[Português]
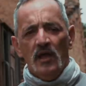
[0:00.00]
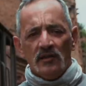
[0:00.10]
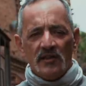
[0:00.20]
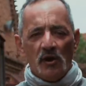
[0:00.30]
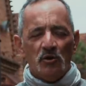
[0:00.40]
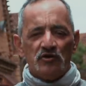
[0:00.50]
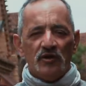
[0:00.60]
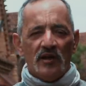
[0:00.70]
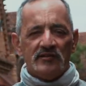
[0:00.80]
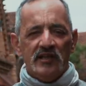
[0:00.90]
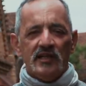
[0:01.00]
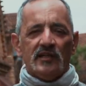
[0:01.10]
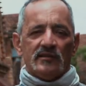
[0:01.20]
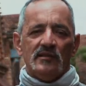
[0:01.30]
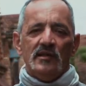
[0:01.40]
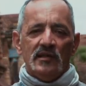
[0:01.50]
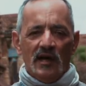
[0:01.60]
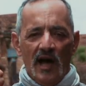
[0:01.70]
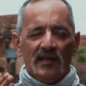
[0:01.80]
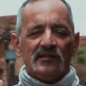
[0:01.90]
Tá curtindo as dicas?
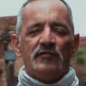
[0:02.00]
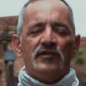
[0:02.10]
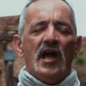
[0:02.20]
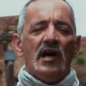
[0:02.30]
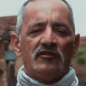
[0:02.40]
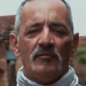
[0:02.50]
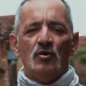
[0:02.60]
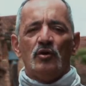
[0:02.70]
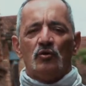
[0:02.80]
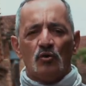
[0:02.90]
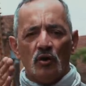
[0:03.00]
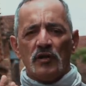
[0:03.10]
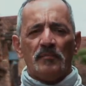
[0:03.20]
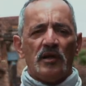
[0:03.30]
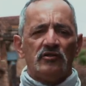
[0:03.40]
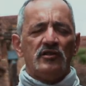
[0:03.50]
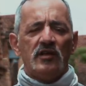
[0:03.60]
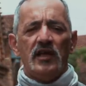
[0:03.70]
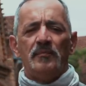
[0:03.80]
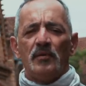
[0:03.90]
Cara, você viaja muito? Conta pra gente
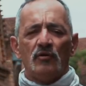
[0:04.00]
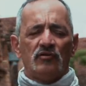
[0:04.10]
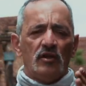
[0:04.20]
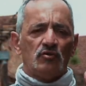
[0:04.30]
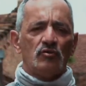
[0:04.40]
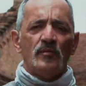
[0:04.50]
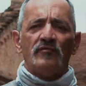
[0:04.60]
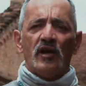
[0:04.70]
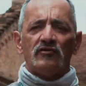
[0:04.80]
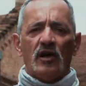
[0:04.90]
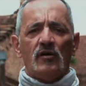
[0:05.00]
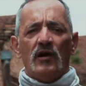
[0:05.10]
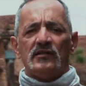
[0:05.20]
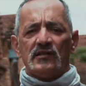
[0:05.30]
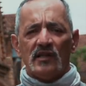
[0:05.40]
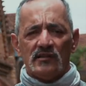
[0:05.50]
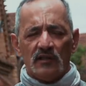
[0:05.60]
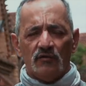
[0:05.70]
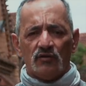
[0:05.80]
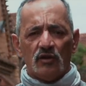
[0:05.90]
aí, você costuma viajar? Qual é a distância que
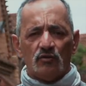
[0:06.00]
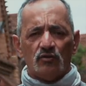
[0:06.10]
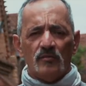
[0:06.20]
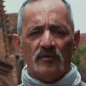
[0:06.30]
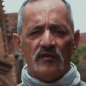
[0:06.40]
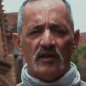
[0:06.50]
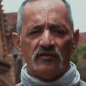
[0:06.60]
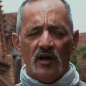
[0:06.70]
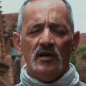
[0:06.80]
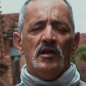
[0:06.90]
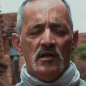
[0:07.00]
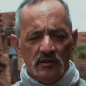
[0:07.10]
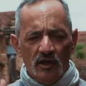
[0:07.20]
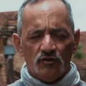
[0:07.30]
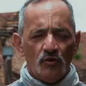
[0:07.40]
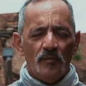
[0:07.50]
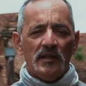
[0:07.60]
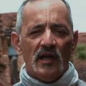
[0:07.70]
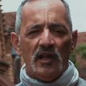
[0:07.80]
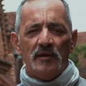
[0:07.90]
você costuma viajar? Deixa um
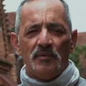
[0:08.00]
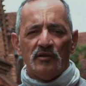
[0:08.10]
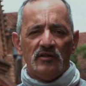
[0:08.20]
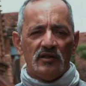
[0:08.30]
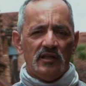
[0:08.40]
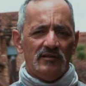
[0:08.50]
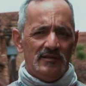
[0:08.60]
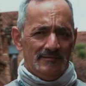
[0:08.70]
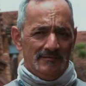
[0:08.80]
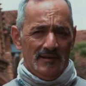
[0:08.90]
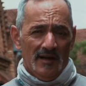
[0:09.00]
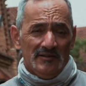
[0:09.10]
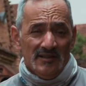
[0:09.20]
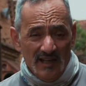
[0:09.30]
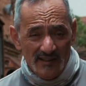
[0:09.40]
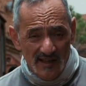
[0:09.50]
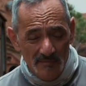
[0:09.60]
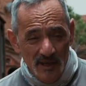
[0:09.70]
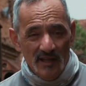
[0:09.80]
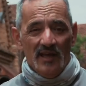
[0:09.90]
comentário aí pra gente que a gente quer
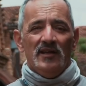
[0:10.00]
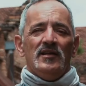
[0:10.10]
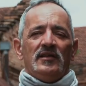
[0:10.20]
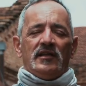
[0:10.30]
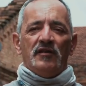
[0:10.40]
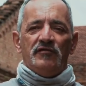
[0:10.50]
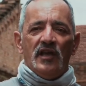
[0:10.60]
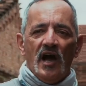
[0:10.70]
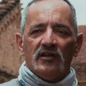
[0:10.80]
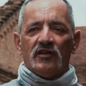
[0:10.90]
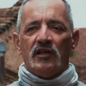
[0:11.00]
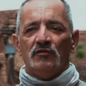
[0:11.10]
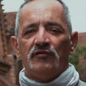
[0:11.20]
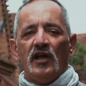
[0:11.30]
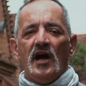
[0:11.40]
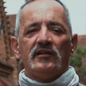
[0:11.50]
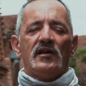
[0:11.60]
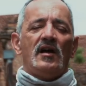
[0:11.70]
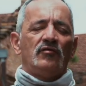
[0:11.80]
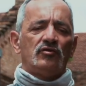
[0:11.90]
saber, né? Quem viaja, quem não viaja,
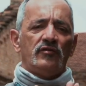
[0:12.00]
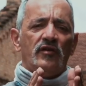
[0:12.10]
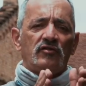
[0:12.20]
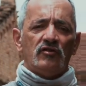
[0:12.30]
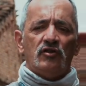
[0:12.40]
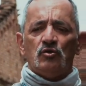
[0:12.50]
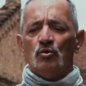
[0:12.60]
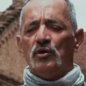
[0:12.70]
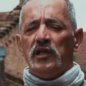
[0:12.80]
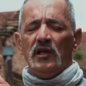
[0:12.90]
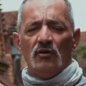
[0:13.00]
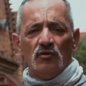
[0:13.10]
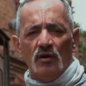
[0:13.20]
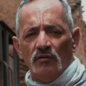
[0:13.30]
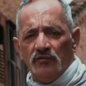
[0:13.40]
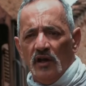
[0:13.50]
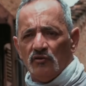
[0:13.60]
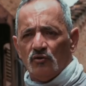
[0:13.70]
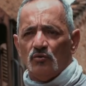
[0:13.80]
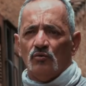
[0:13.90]
ah, você viaja de touring, eu não, eu
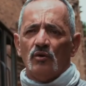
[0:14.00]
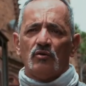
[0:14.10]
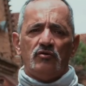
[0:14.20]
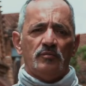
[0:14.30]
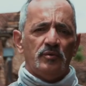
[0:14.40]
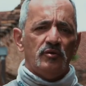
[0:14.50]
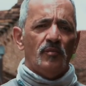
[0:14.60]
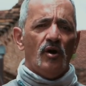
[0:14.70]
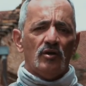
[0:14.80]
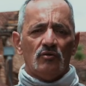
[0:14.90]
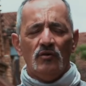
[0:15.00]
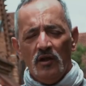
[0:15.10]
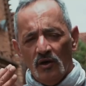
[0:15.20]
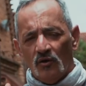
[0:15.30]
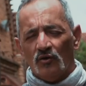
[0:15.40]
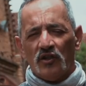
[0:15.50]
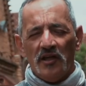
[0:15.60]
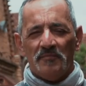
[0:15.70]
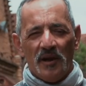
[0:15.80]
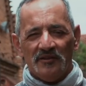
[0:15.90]
viajo com outro tipo de moto. Conta
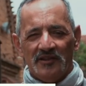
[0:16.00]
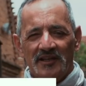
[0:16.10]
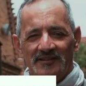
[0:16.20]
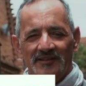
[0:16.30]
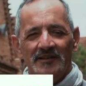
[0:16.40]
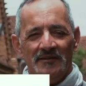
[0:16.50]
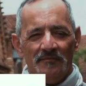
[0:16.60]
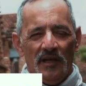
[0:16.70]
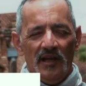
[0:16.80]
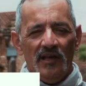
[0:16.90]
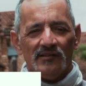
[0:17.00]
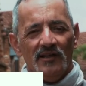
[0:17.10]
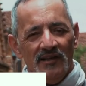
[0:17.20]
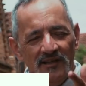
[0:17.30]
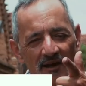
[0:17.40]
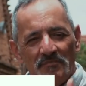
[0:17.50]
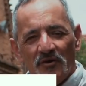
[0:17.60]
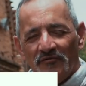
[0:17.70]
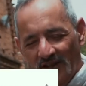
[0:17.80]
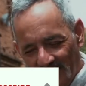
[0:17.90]
aí pra gente, beleza? E
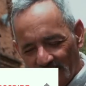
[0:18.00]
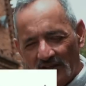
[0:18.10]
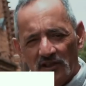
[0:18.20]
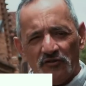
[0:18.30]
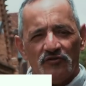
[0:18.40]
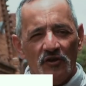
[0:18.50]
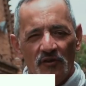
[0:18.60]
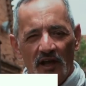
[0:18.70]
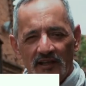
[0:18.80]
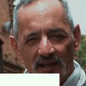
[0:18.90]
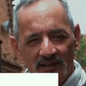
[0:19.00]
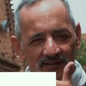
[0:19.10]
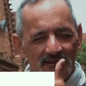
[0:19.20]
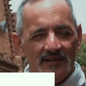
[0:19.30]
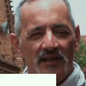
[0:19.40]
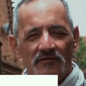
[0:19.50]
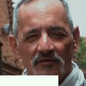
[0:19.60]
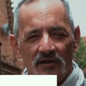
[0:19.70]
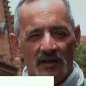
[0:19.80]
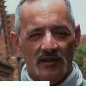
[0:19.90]
aproveita, já deixa o seu like aí, se inscreve no
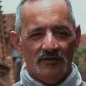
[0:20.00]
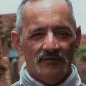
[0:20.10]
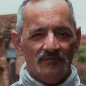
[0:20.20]
canal.